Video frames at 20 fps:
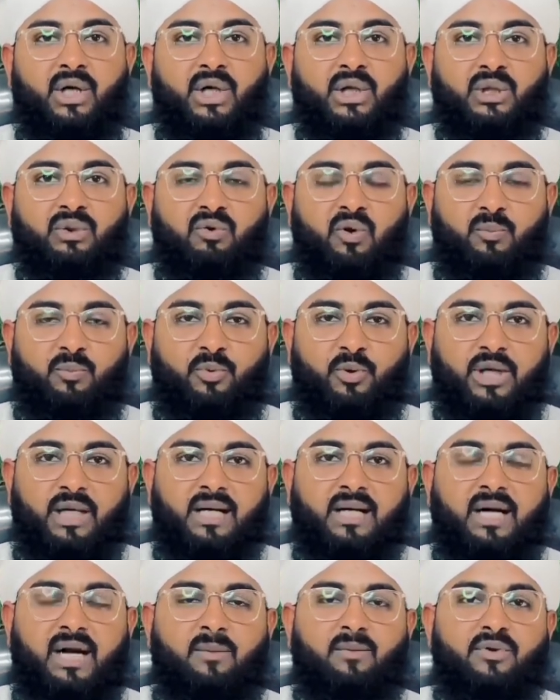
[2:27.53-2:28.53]
तो वो
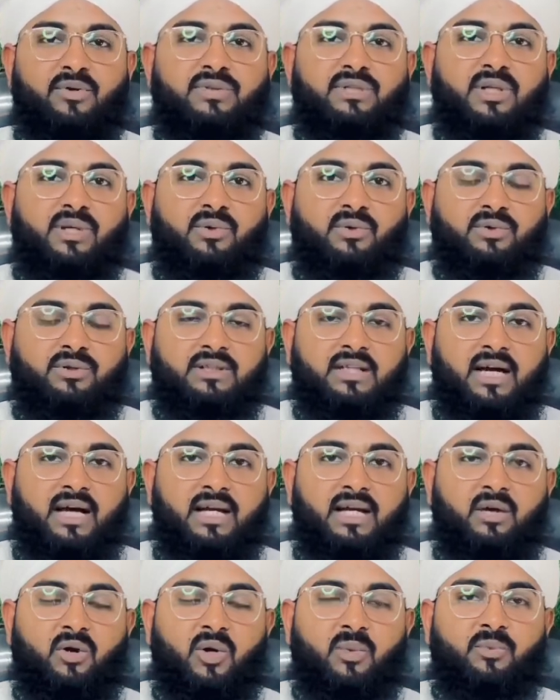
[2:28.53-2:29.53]
बुरे कामों से रुकता
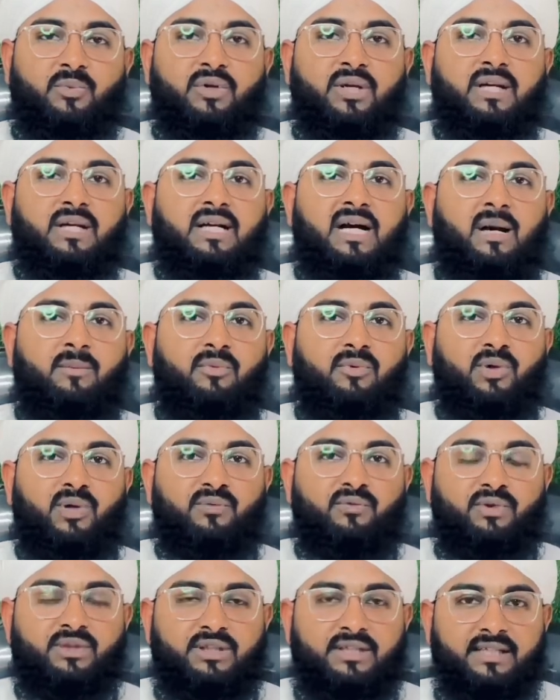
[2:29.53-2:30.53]
है और बुरे कामों
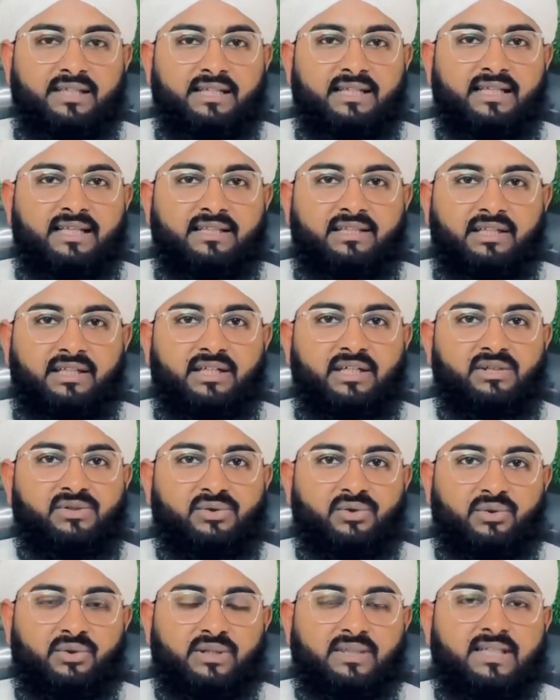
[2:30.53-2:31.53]
को वो धीरे धीरे
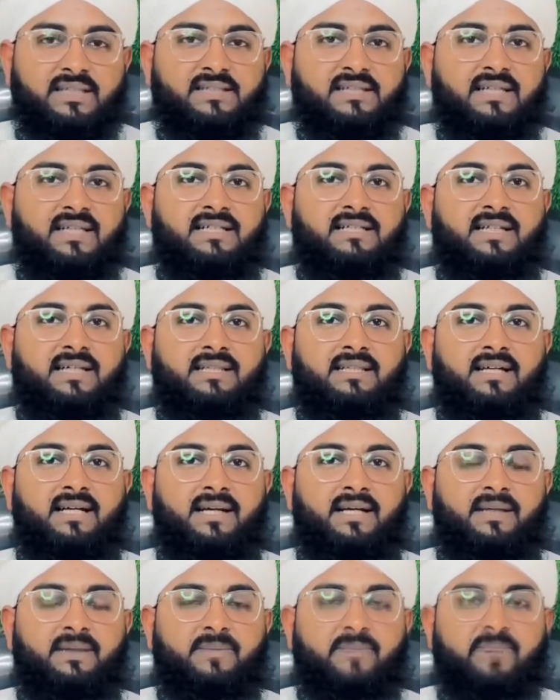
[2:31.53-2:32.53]
छोड़ता चला जाता
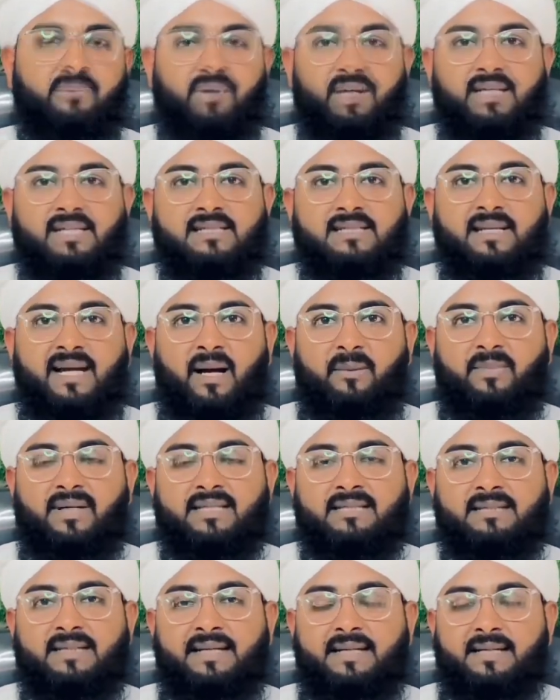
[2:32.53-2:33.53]
है फिर वो इस्लाम
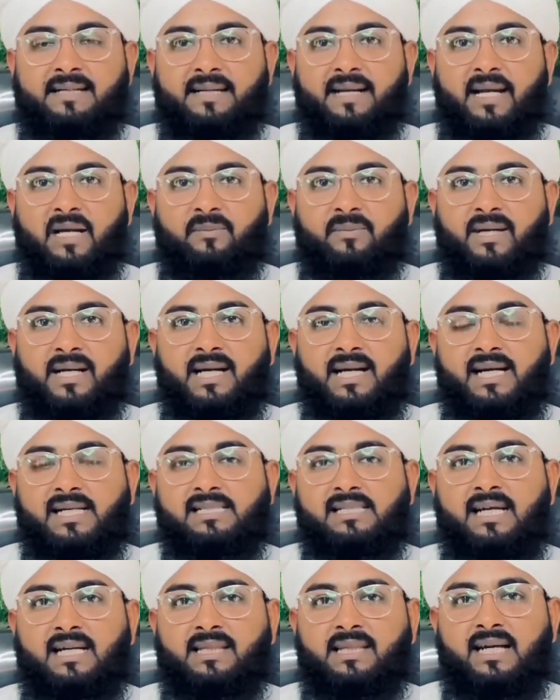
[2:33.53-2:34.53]
के सही ट्रैक पर आ
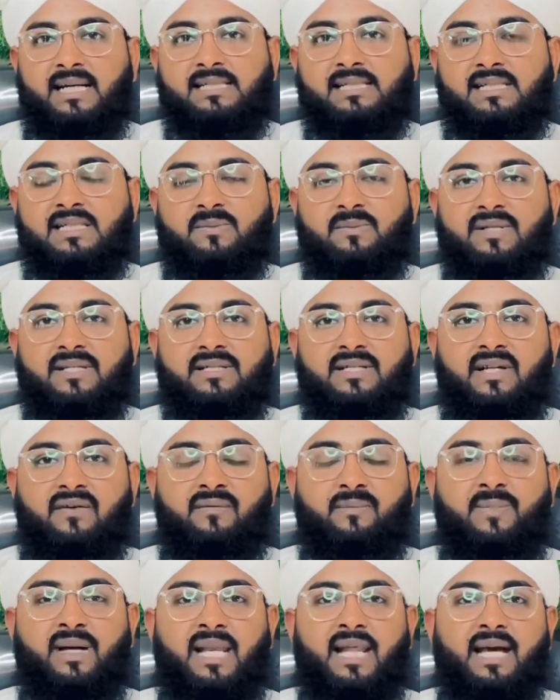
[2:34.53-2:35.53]
जाता है जिसमें
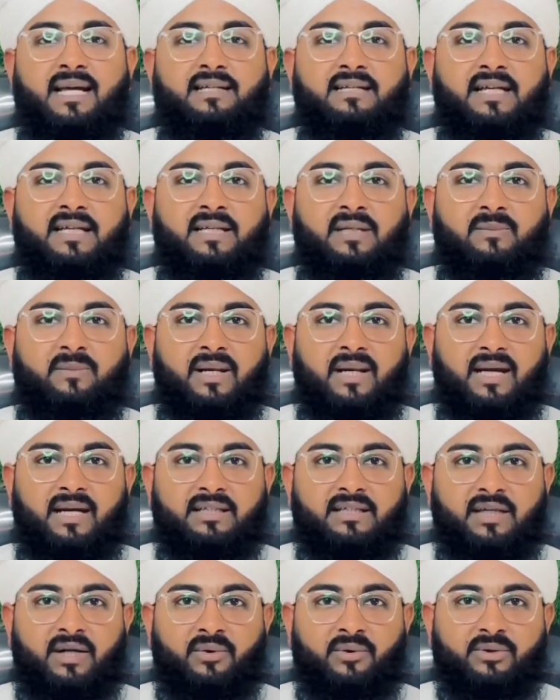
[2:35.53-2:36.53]
सिर्फ भलाइयाँ ही
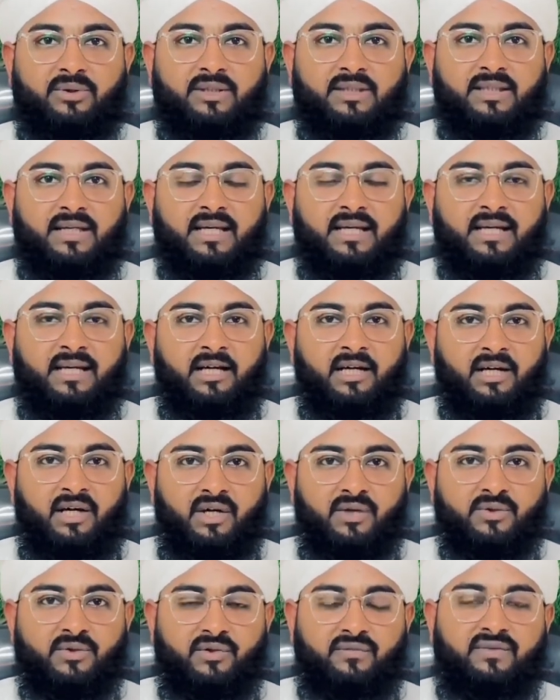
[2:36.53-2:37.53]
भलाइयाँ होती हैं
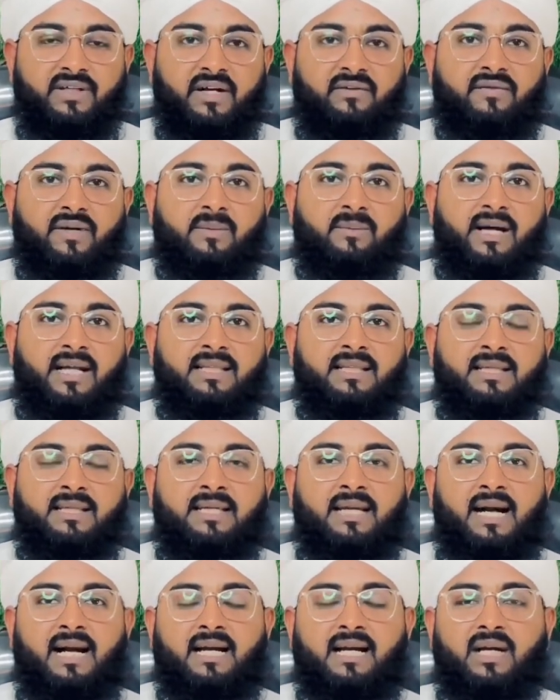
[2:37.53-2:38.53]
सूफिया फरमाते
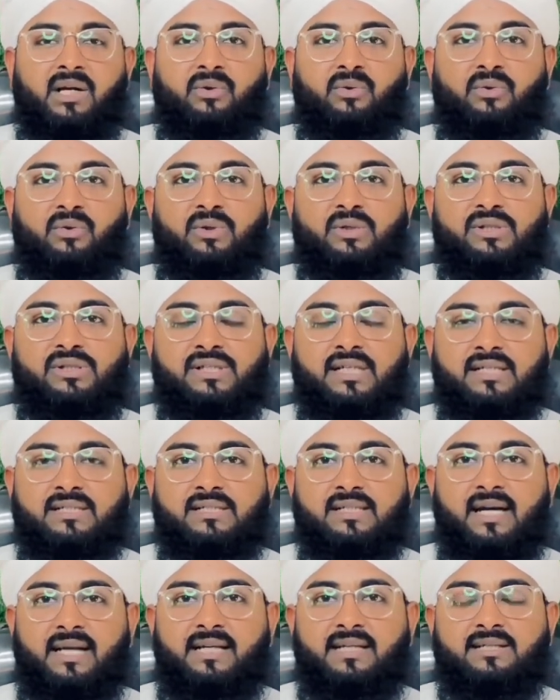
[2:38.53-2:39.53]
कि अगर कोई
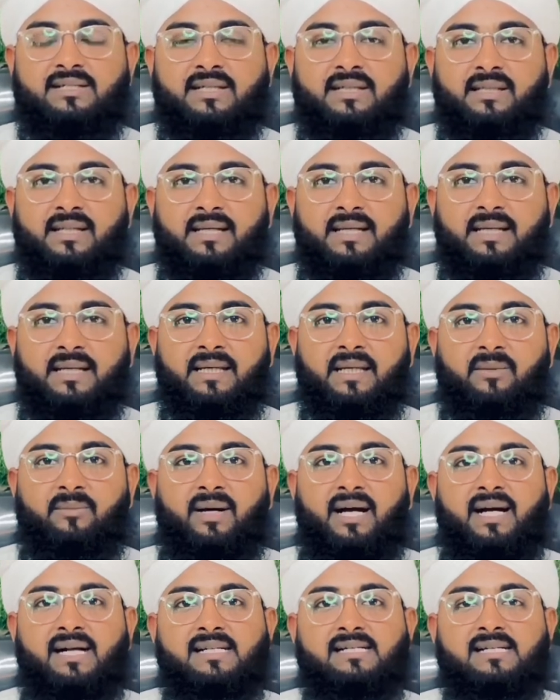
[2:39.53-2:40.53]
शख्स सारी ज़िंदगी
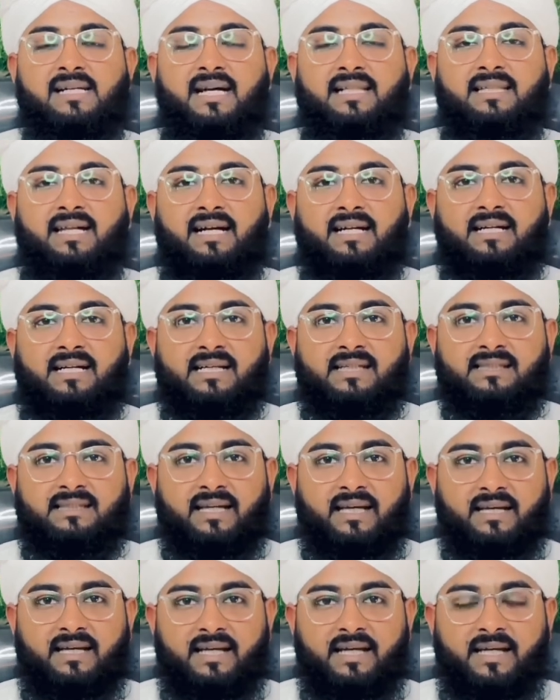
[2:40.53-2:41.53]
नमाज अदा
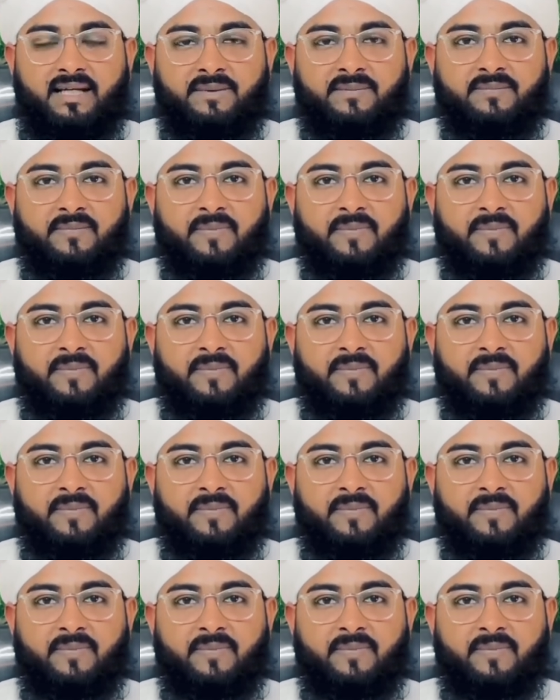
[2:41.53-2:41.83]
करता रहे